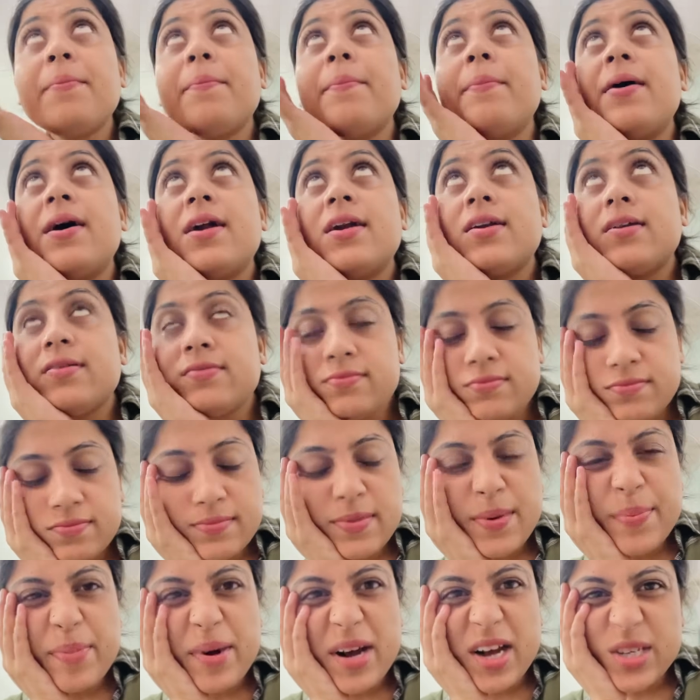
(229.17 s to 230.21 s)
बट
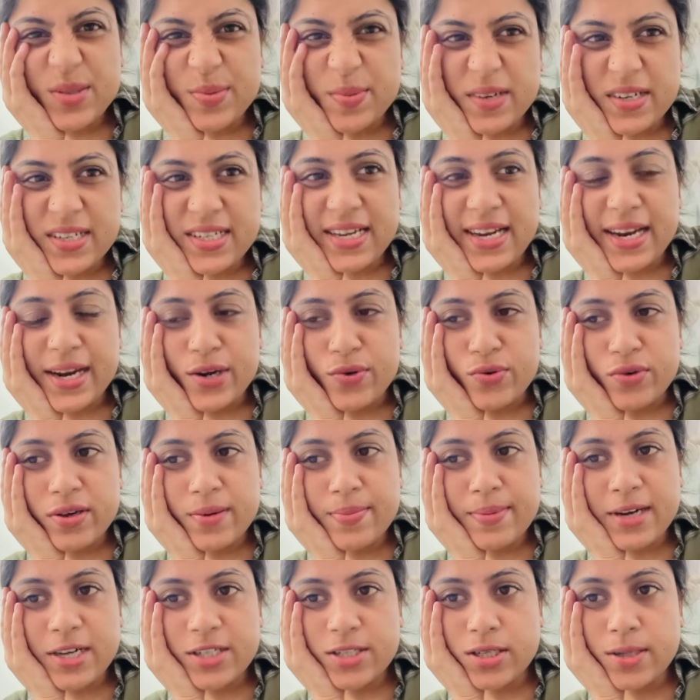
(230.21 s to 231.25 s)
मैं पाँच मिनट से लेट हुई
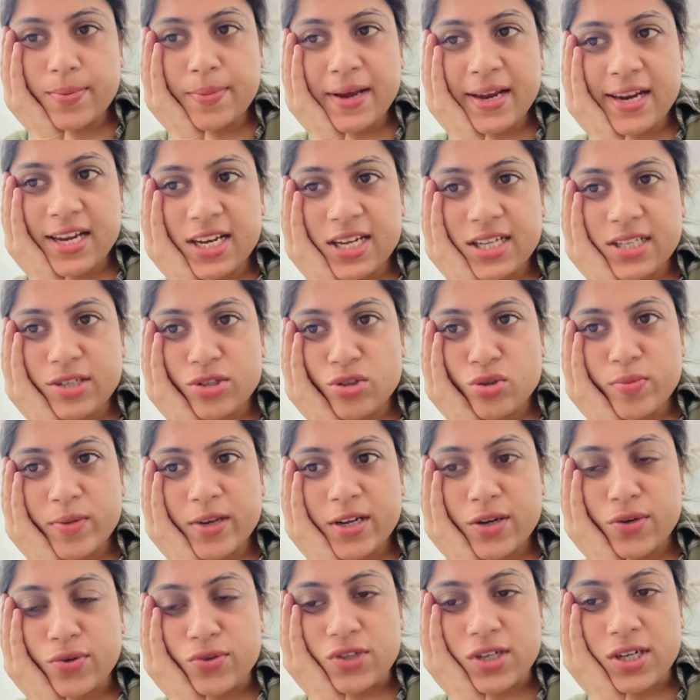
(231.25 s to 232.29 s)
पाँच मिनट पहले आती तो मेरा
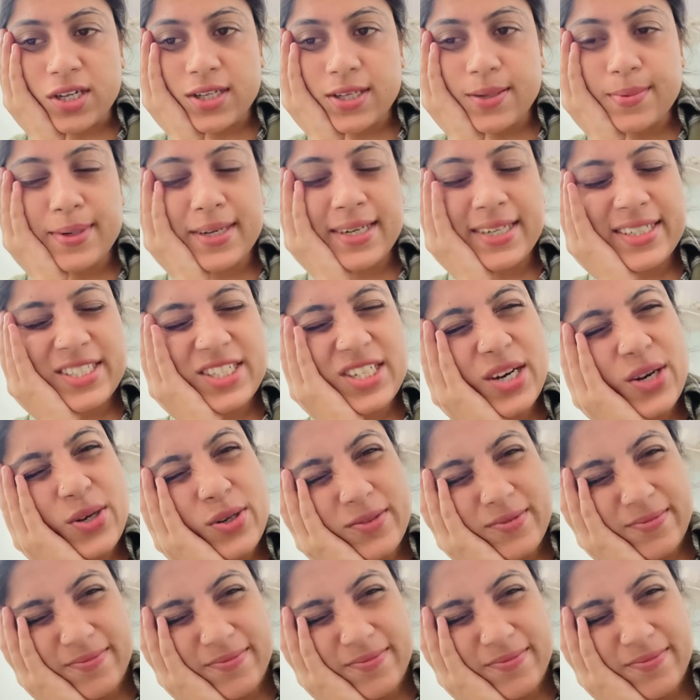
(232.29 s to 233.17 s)
हो जाए